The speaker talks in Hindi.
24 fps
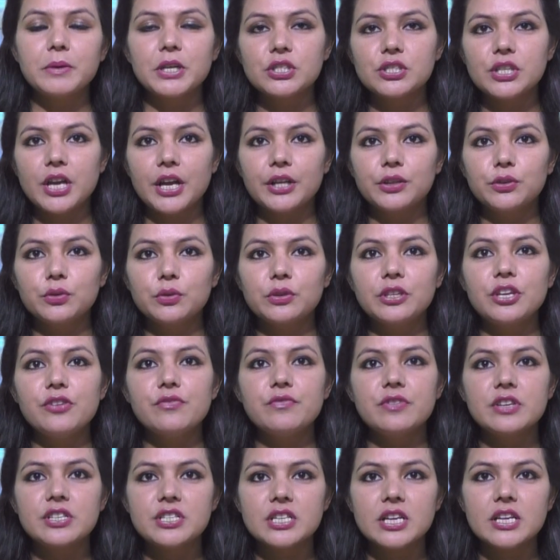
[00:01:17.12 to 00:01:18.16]
पंचायतों की
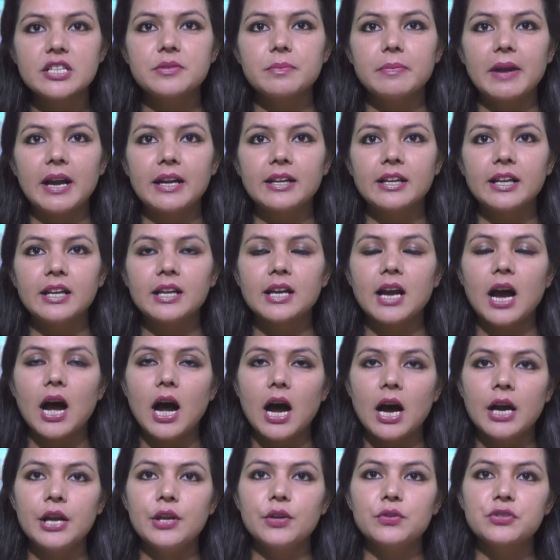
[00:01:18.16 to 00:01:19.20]
विशेष बैठक का
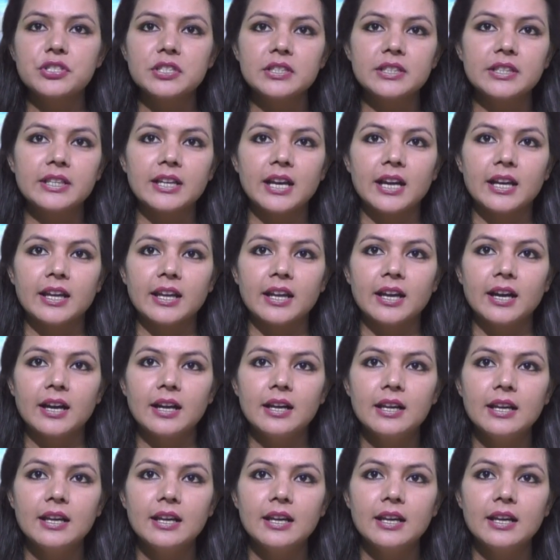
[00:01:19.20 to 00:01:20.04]
आयोजन किया गया